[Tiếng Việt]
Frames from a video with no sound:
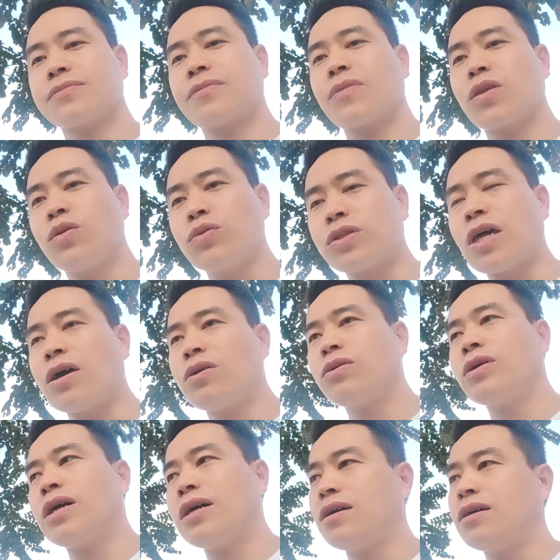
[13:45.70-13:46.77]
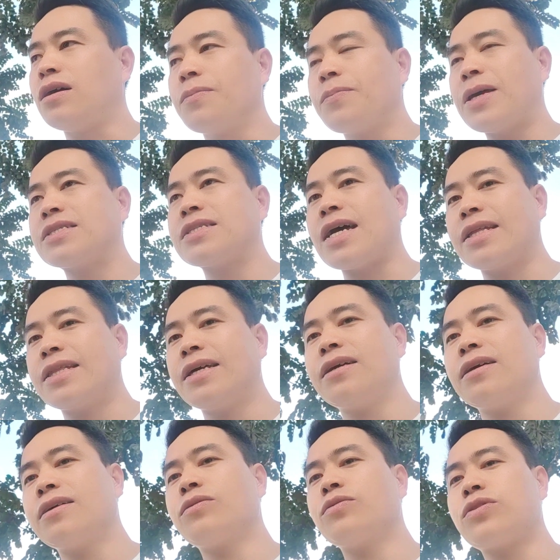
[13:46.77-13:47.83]
cụ tàu ờ, ở bé giải thế nào,
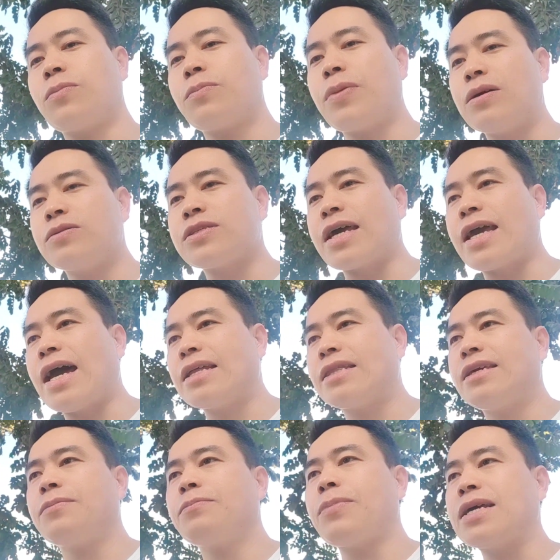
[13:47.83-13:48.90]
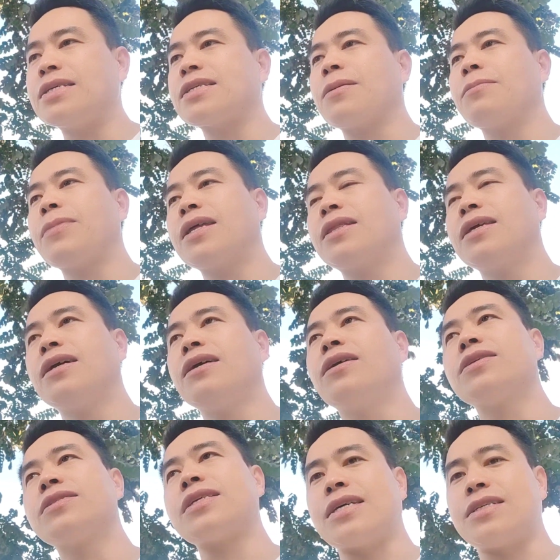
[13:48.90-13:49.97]
cụ tàu plau giải à thì bé giải bé thì
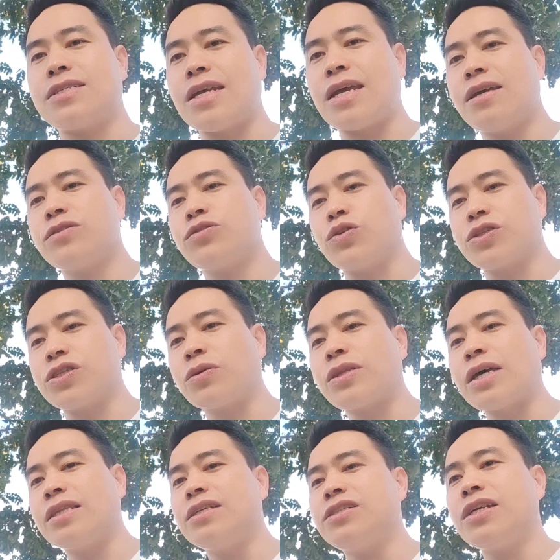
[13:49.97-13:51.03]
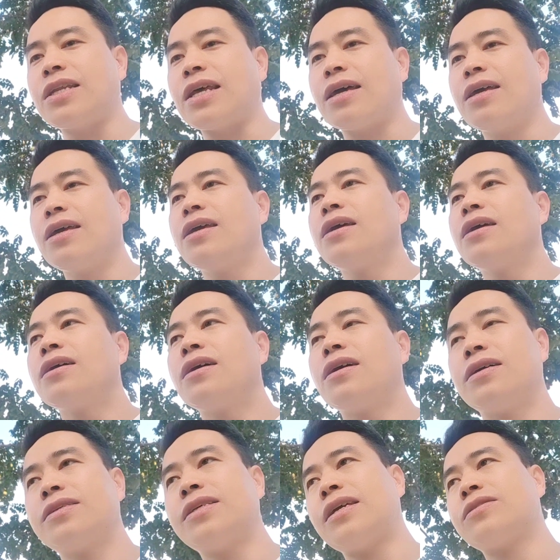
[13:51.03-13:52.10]
ở giải xe số sau ta tí xí nè
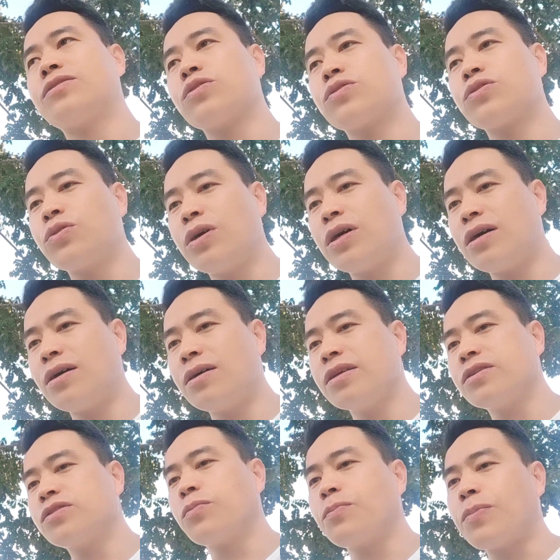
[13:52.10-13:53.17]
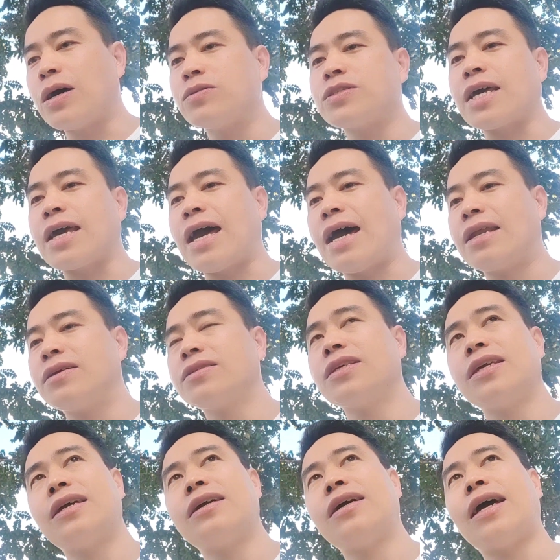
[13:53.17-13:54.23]
ở chế số số nhớ chụp plau giải à nó
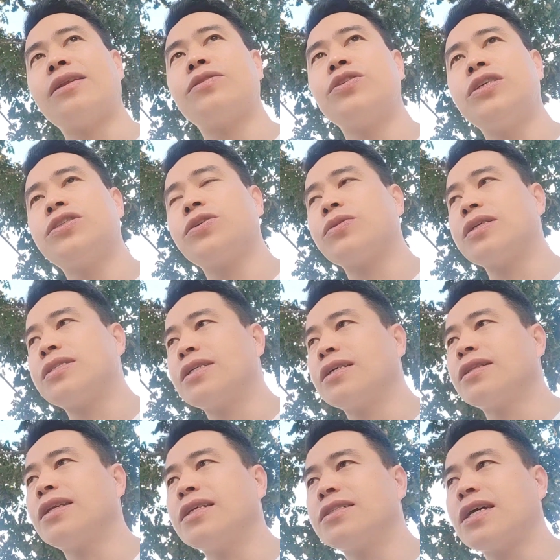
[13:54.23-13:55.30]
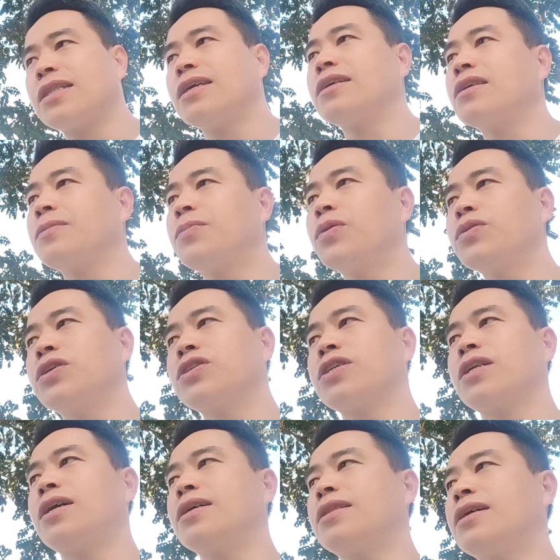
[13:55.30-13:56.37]
chế hai đôi ít trong nhiệt sinh tên cha thế cho phung như
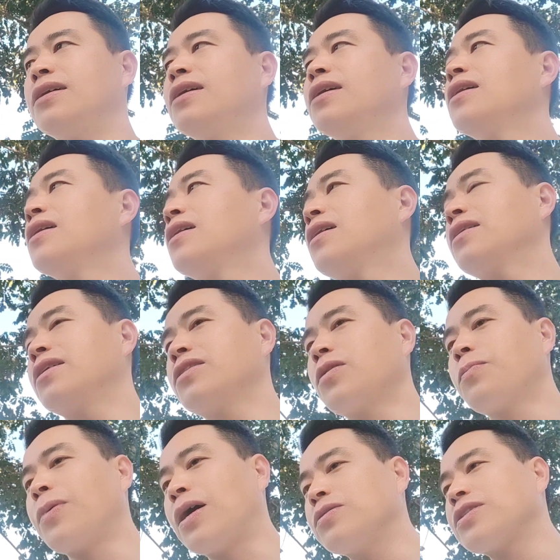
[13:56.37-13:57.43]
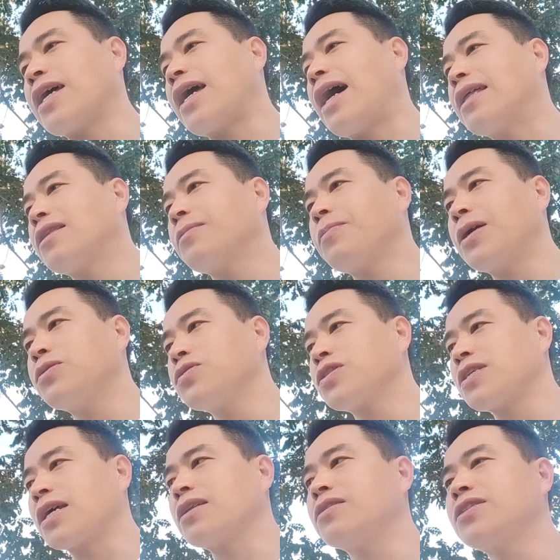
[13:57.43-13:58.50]
sẽ đợi chế nhớ chụp plau giải an để bé lúc
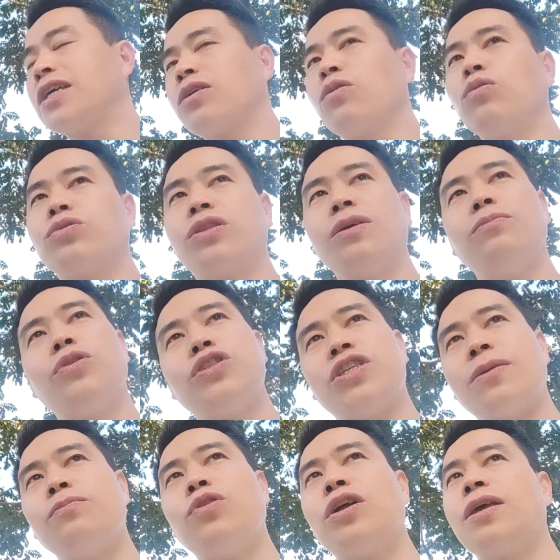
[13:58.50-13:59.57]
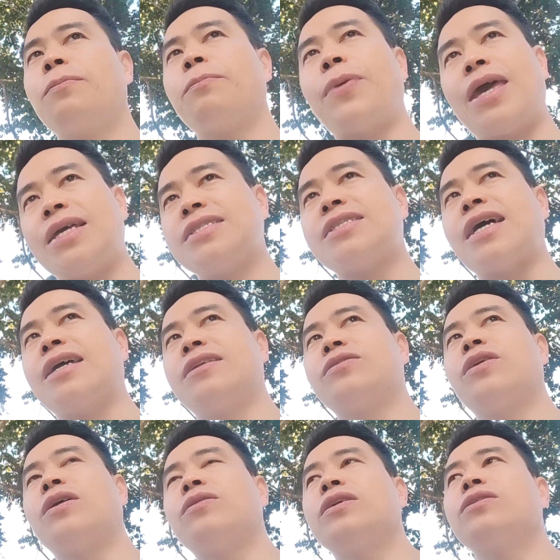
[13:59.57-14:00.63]
sánh nó chế cụ tứ muốn chơi mua lì bé giải
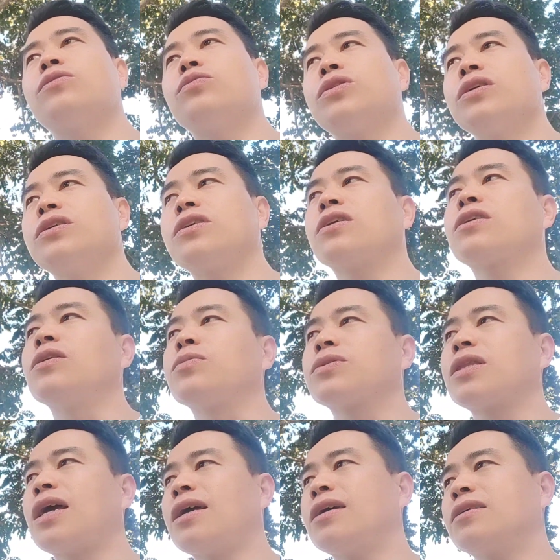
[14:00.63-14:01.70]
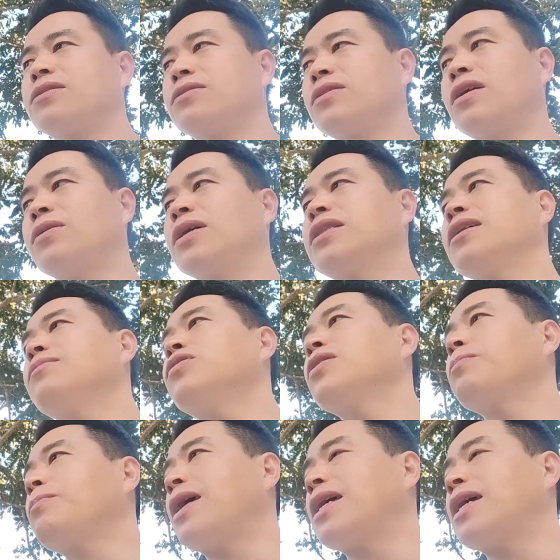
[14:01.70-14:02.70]
cho hậu là cụ tứ đọc cổng tề cho hậu ấy thêm mua lì bé